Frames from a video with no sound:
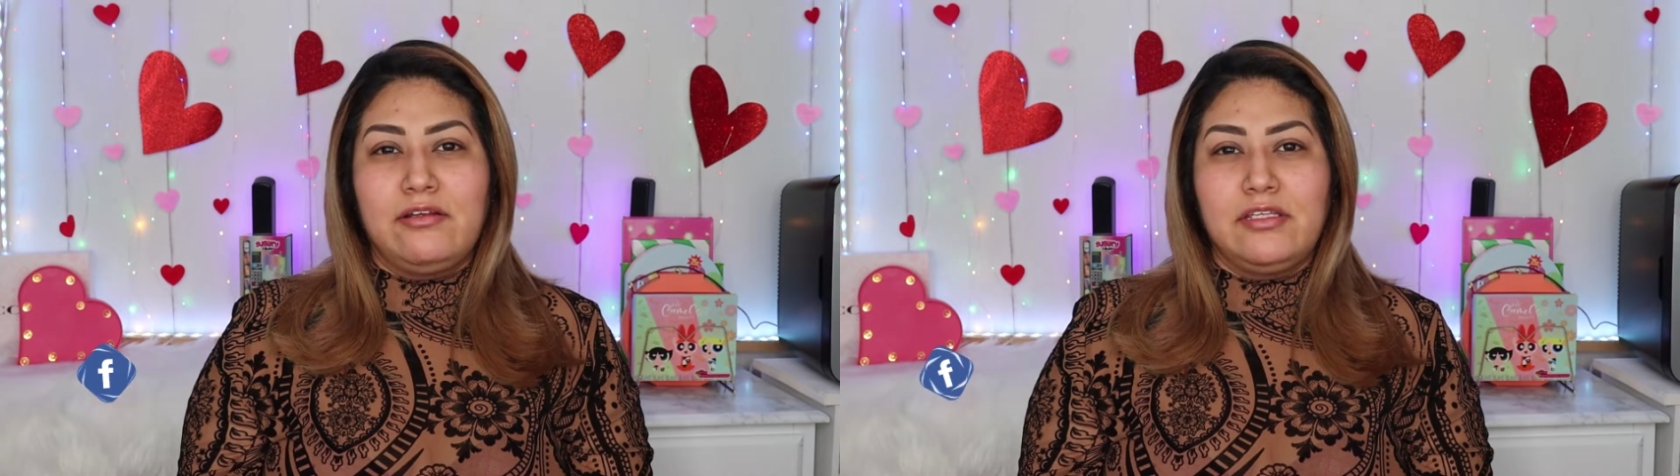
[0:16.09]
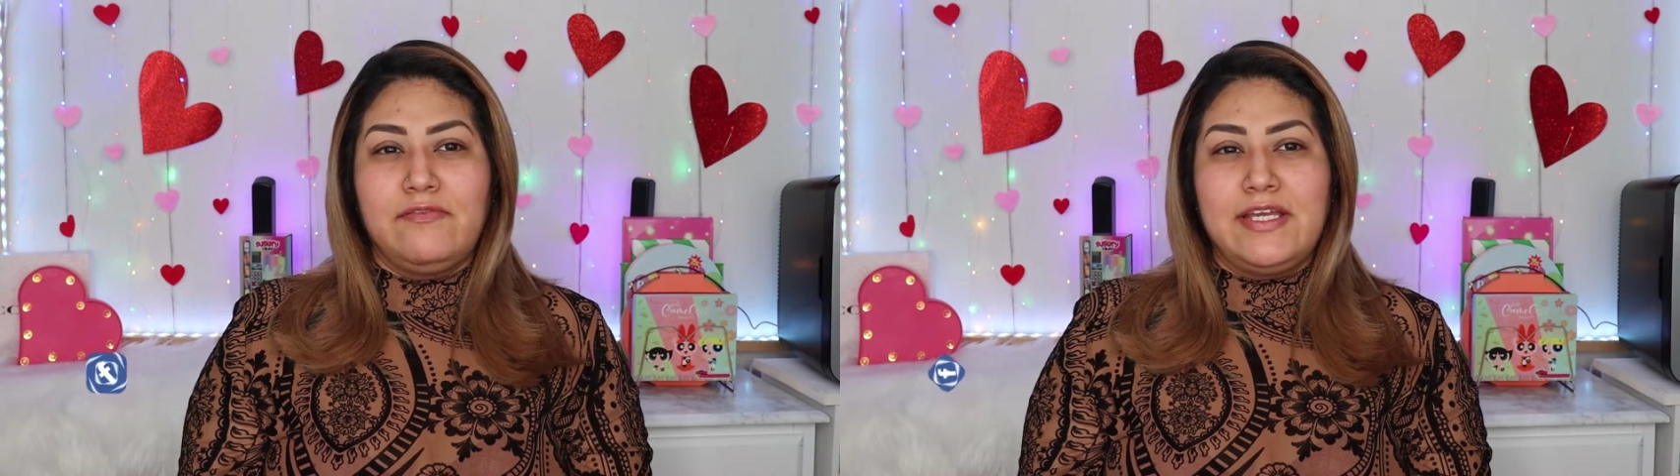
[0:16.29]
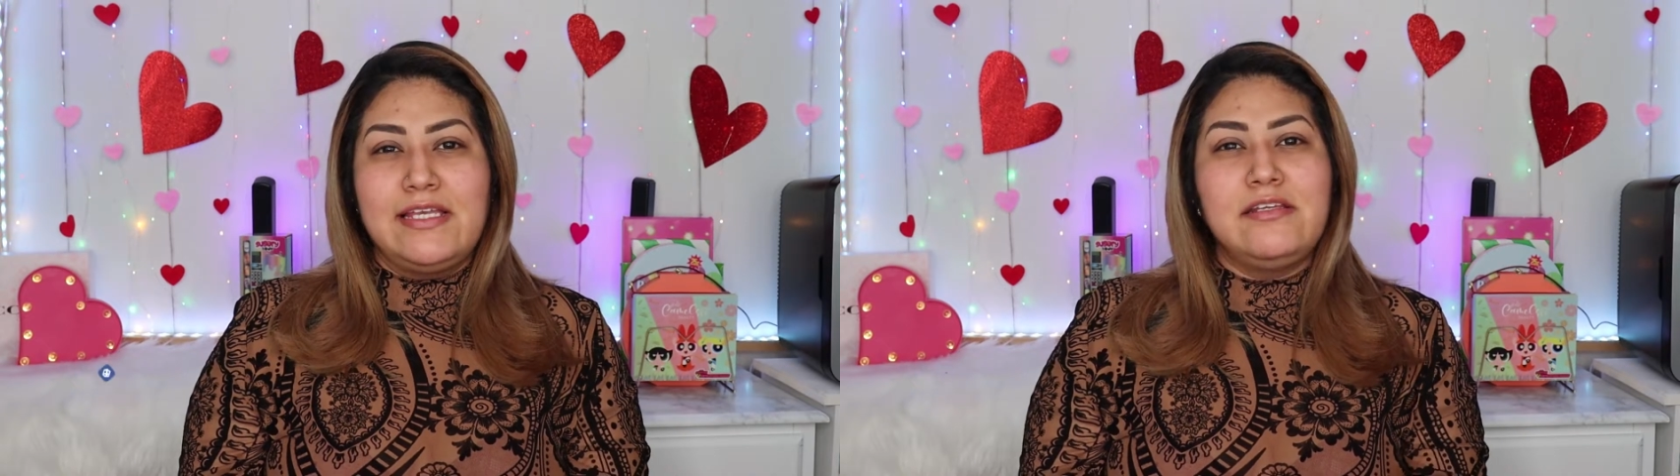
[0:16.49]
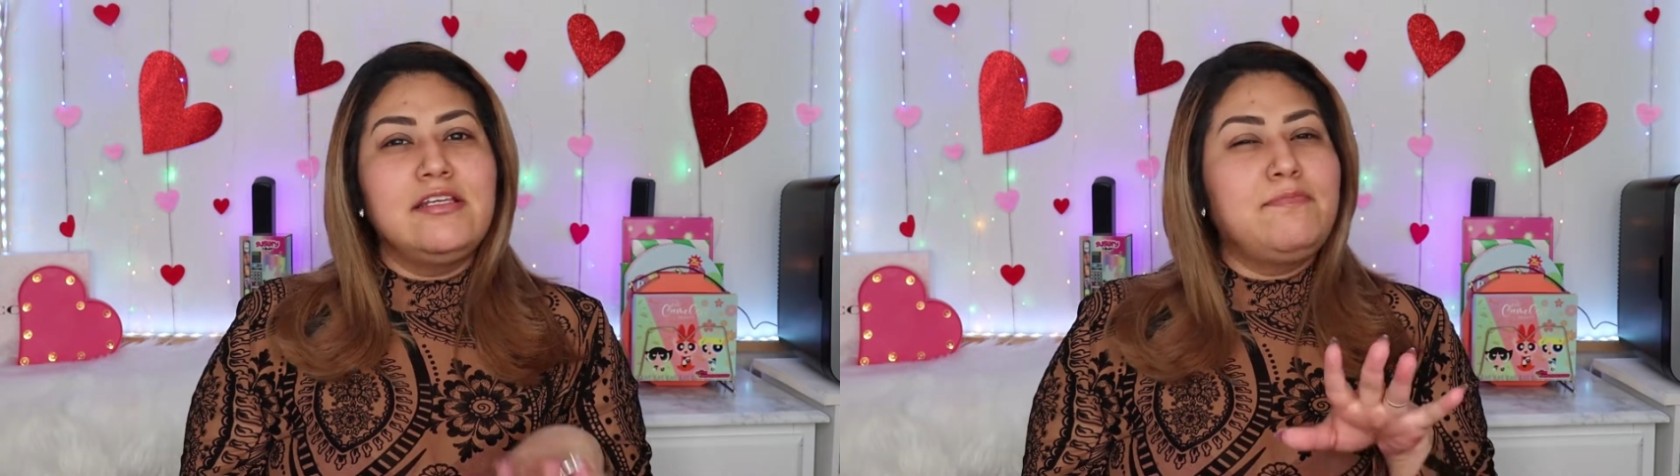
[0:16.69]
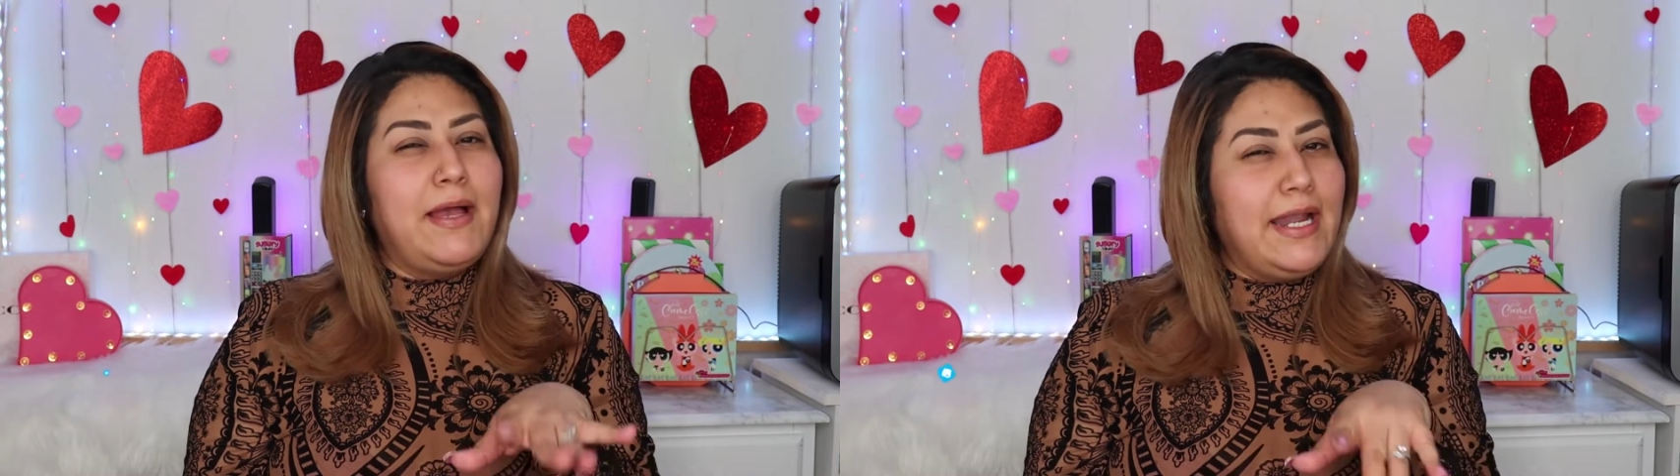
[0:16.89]

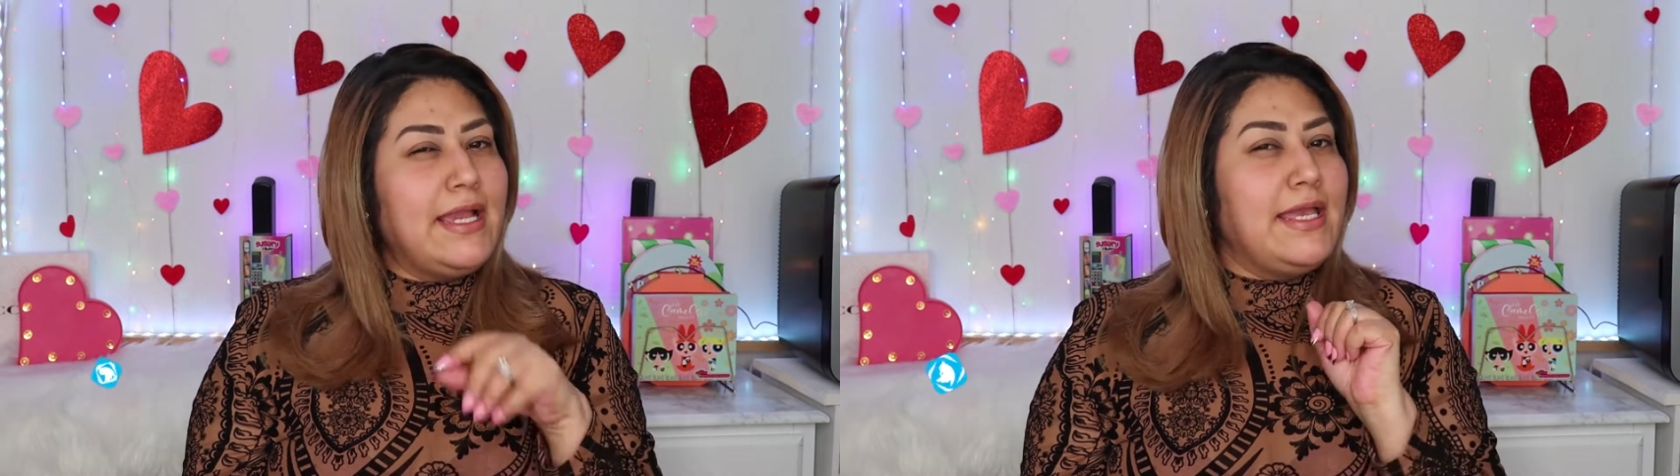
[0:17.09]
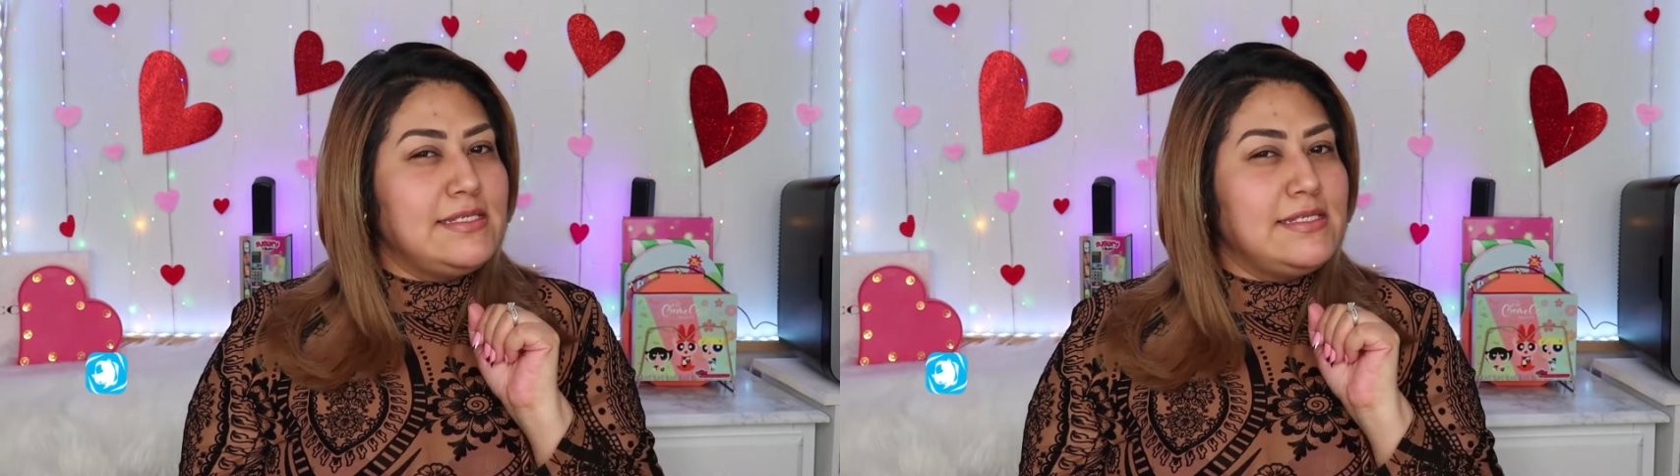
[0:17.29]
notificaciones para que